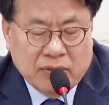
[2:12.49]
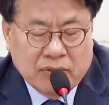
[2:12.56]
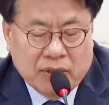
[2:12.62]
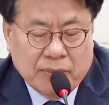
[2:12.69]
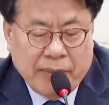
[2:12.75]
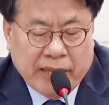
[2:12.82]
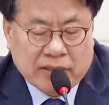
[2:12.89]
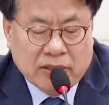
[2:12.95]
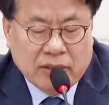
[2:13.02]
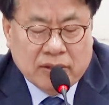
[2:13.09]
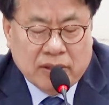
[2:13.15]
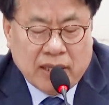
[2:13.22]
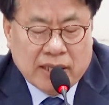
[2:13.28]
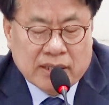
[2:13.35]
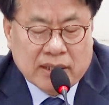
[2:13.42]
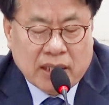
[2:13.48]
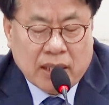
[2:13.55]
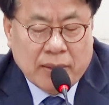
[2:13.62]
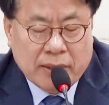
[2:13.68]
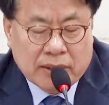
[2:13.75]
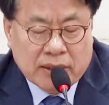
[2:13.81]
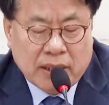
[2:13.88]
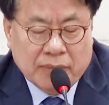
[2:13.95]
우리 백성들 한
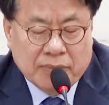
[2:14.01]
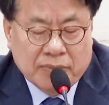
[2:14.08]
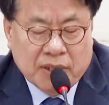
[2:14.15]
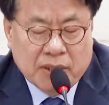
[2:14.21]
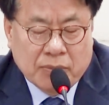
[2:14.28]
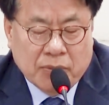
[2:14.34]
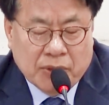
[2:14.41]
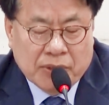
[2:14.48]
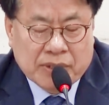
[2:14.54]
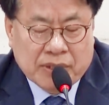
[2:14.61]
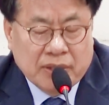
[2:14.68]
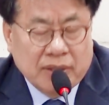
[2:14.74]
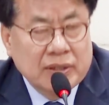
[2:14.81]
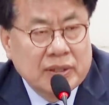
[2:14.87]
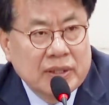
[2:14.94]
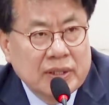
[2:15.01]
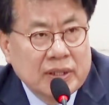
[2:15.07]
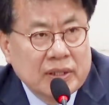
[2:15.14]
사람 한 사람들이 모여서